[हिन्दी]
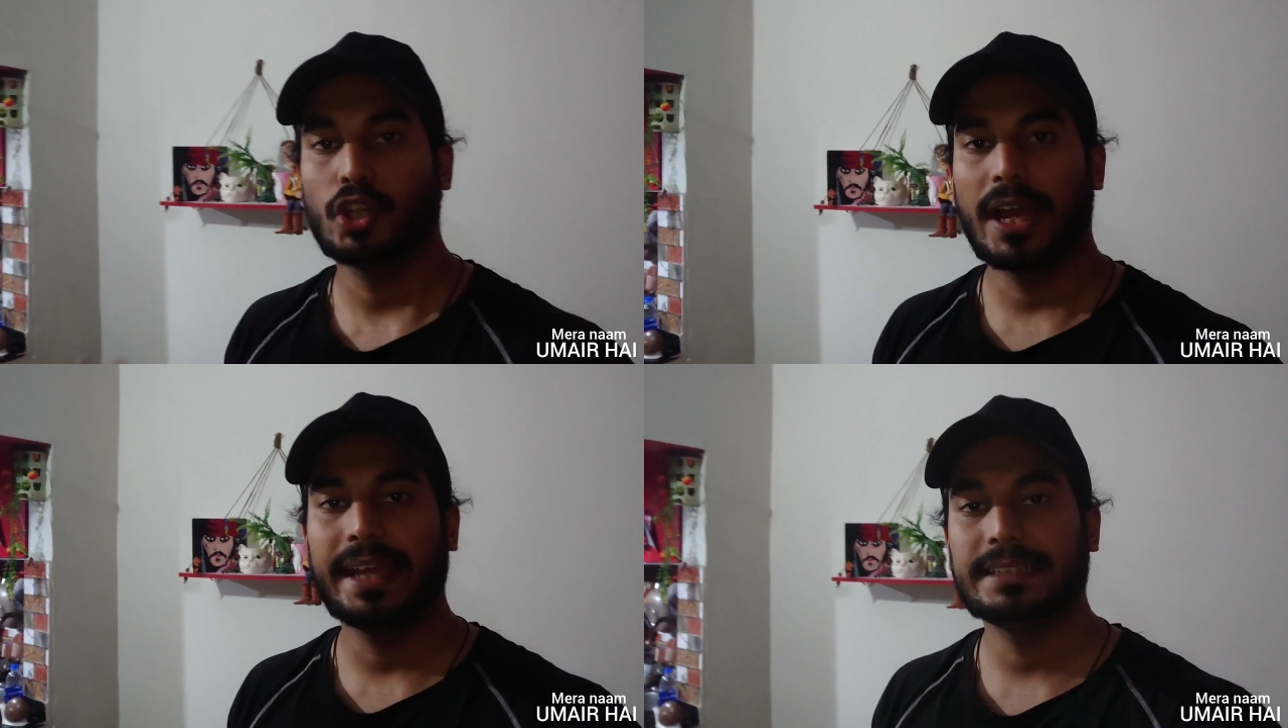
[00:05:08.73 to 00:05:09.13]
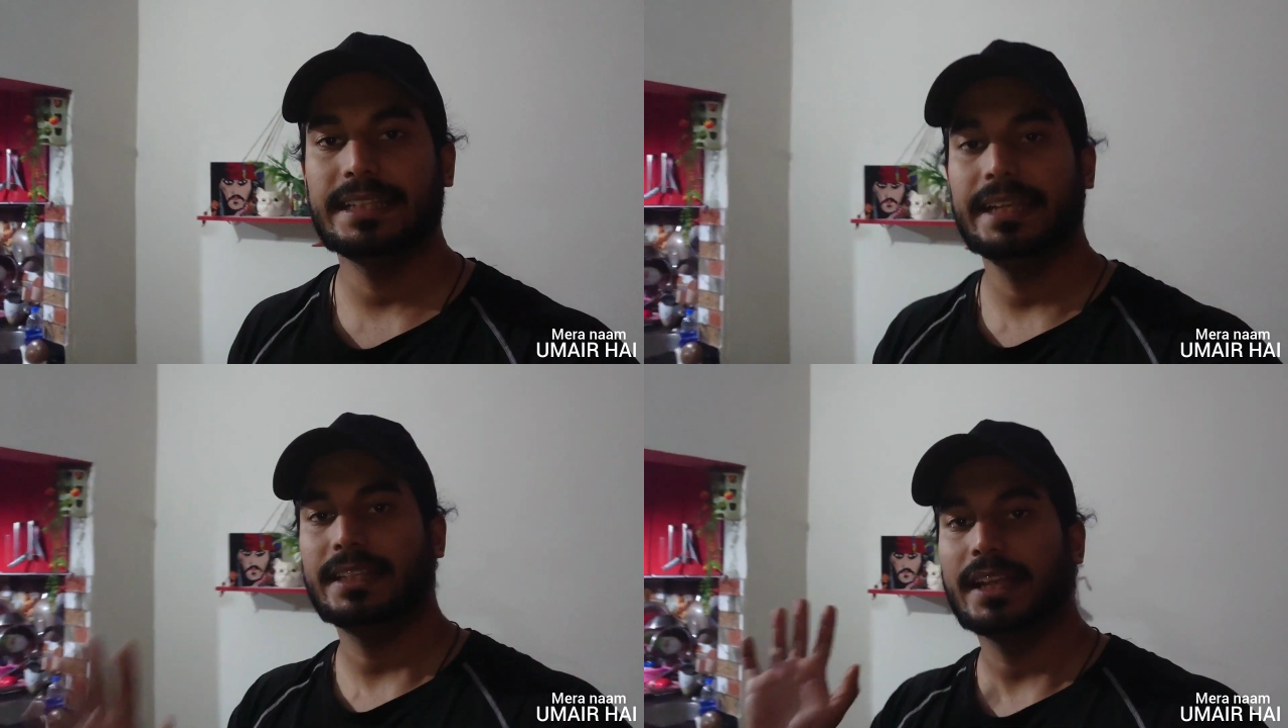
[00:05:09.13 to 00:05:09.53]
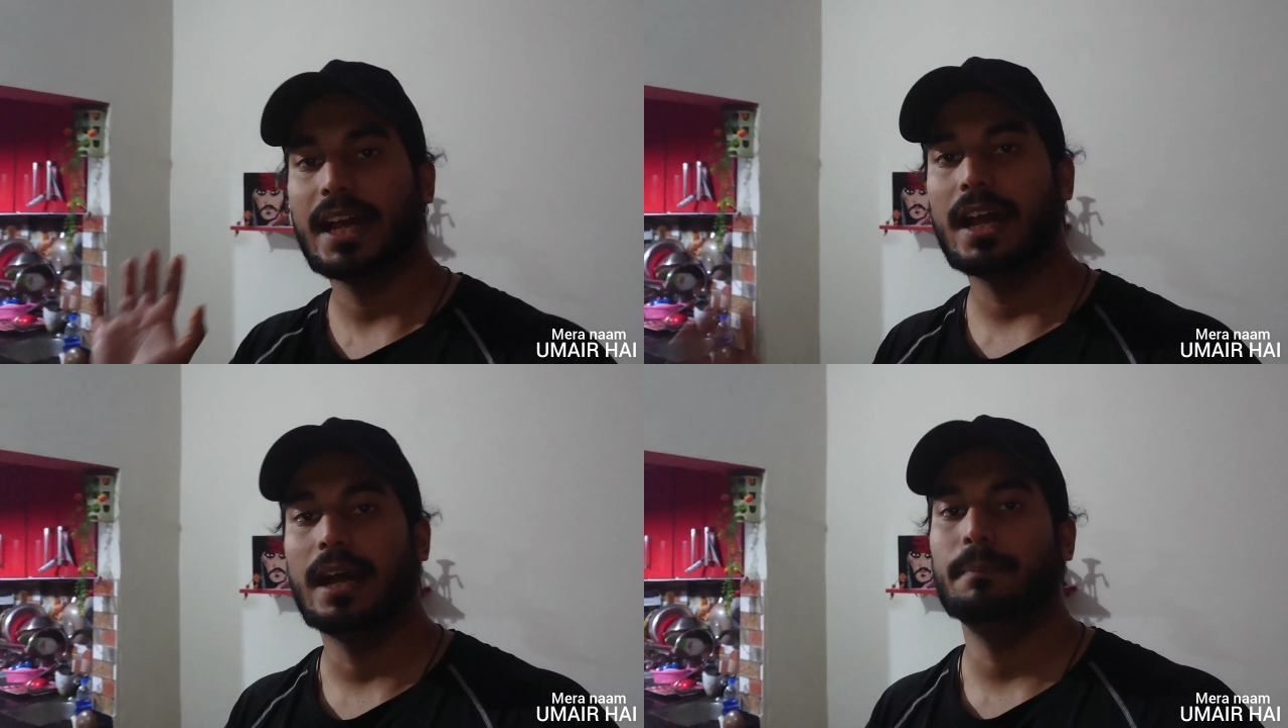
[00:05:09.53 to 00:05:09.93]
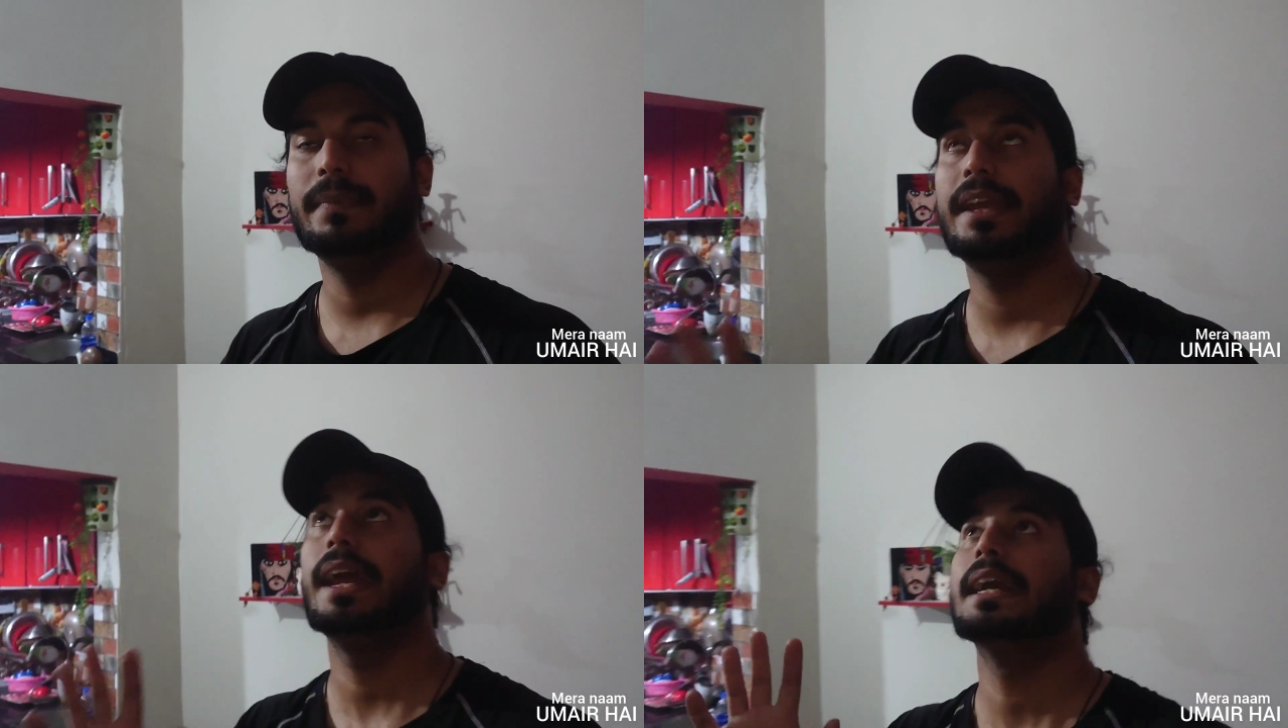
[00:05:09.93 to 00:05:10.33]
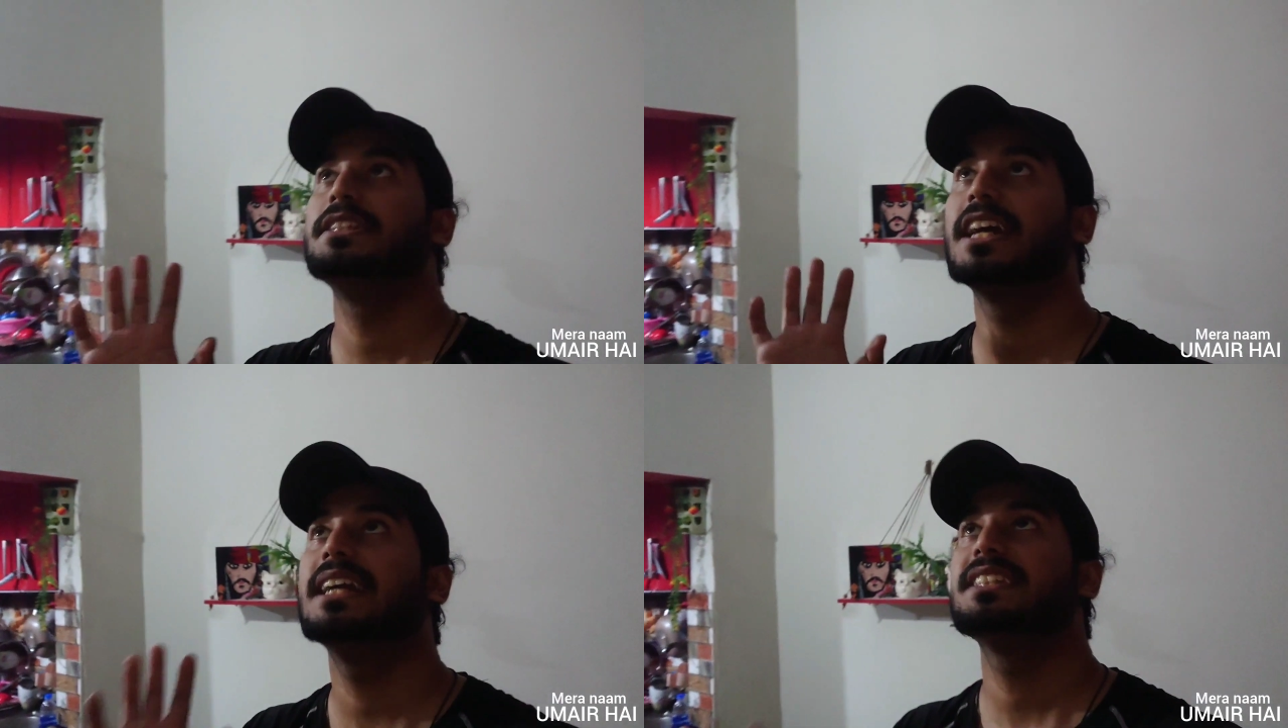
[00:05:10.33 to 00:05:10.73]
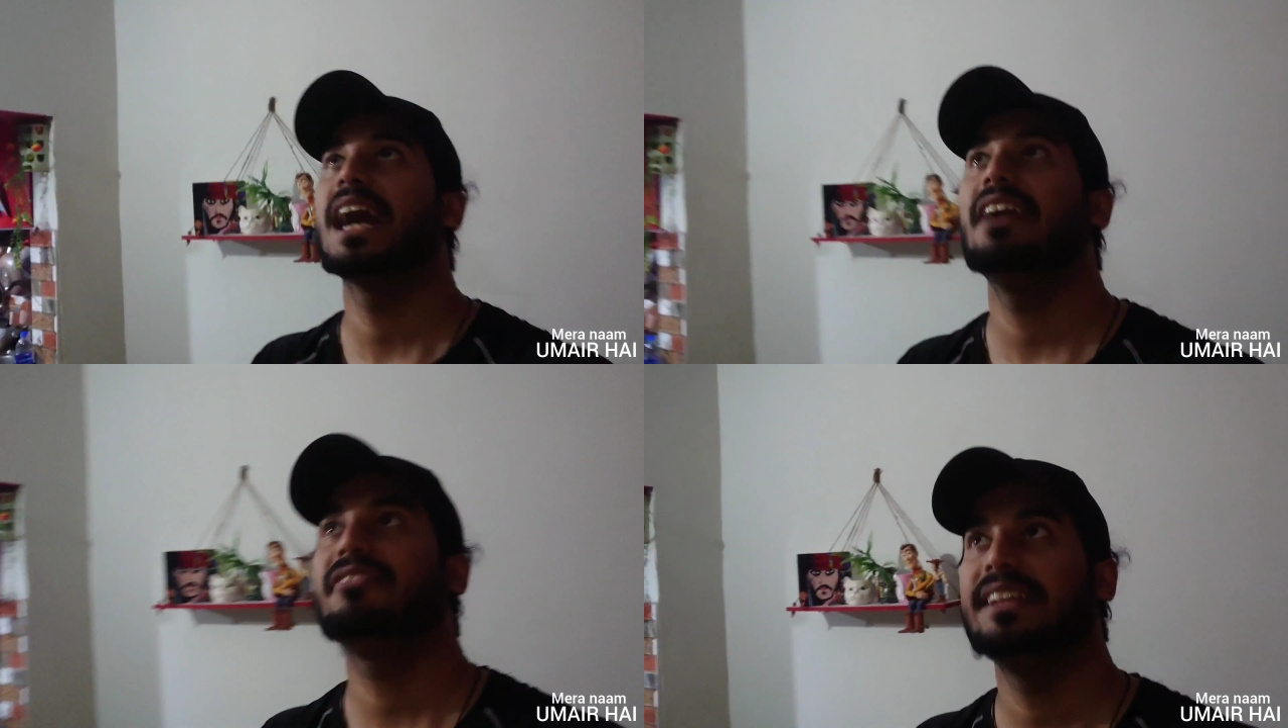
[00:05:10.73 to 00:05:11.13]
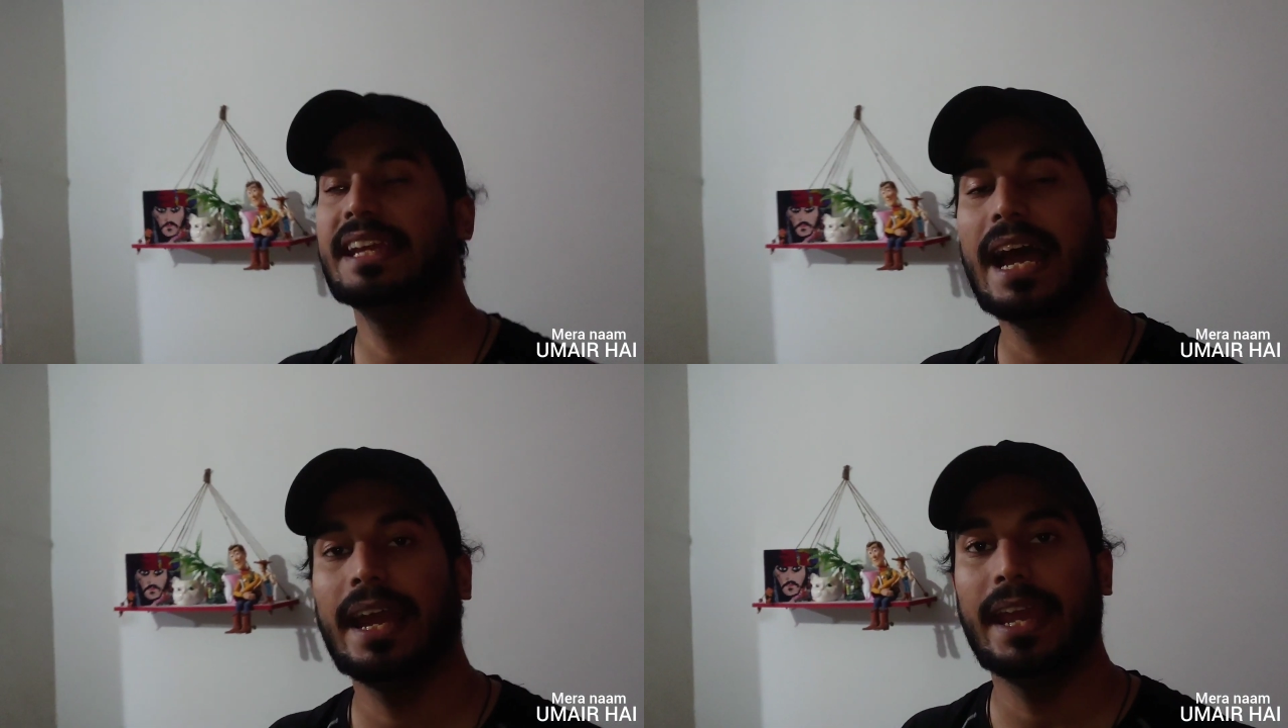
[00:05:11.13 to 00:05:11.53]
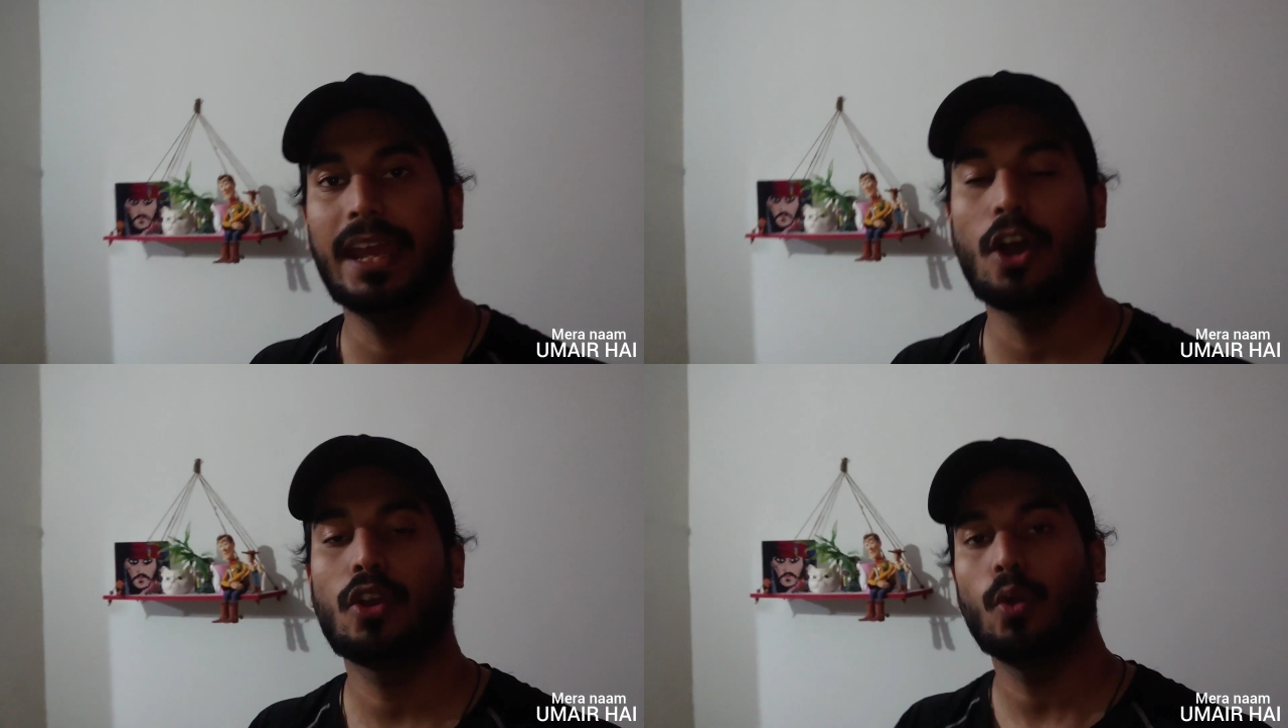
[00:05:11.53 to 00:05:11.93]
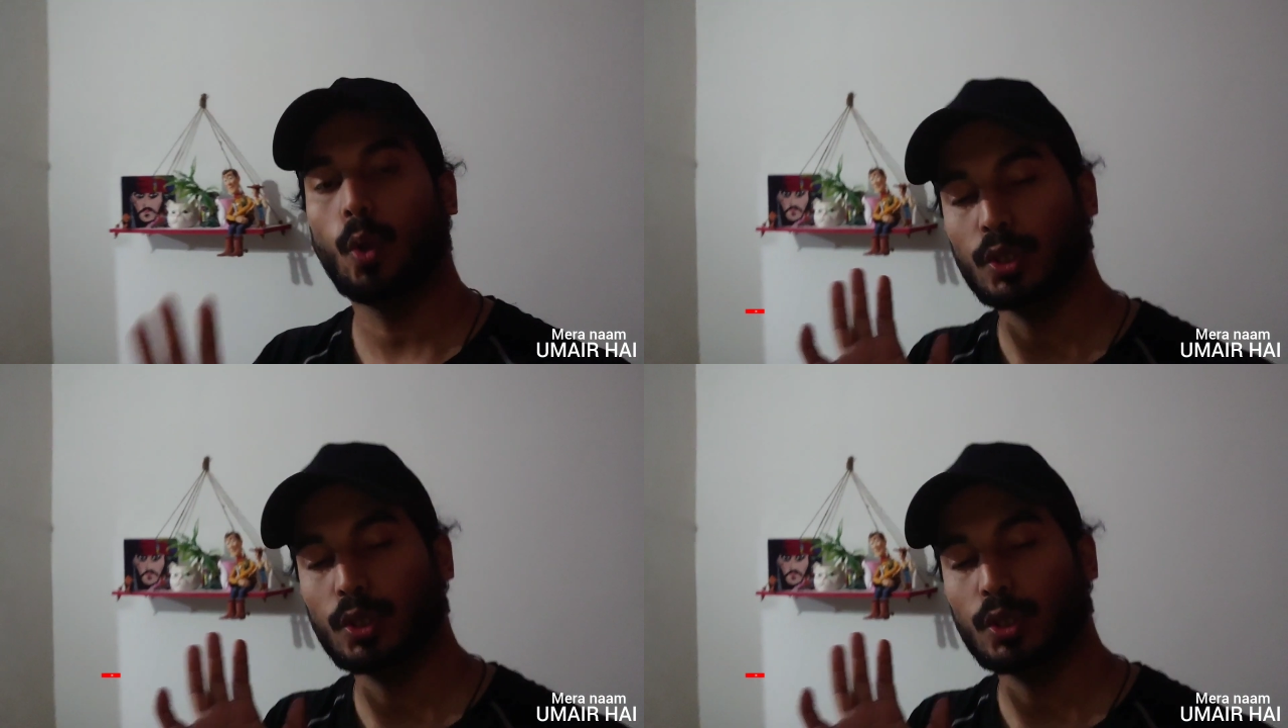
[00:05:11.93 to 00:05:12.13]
सो गाइस इतना हमने अच्छा साफ किया है और